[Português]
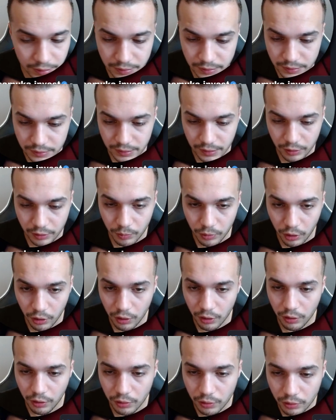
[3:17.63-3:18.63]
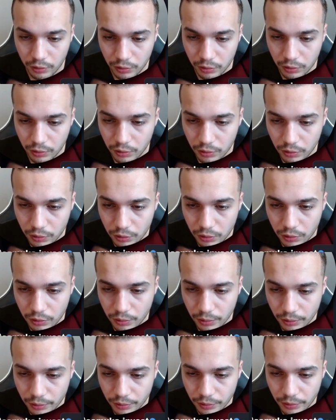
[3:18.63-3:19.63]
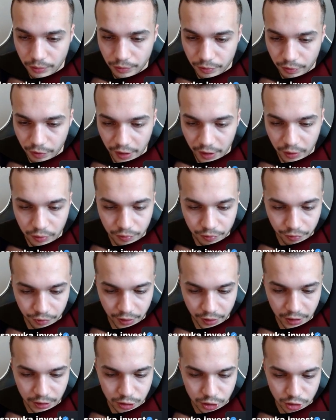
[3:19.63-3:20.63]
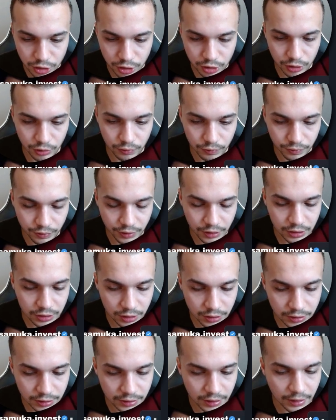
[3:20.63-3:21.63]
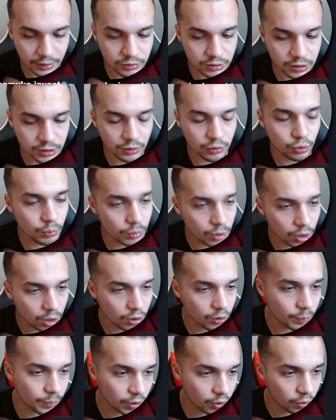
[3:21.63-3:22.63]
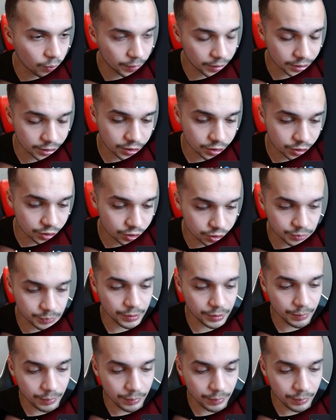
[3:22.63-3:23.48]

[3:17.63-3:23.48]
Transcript: terceiro bloco veio o 20. O 20 tá no segundo bloco, pagou para gente de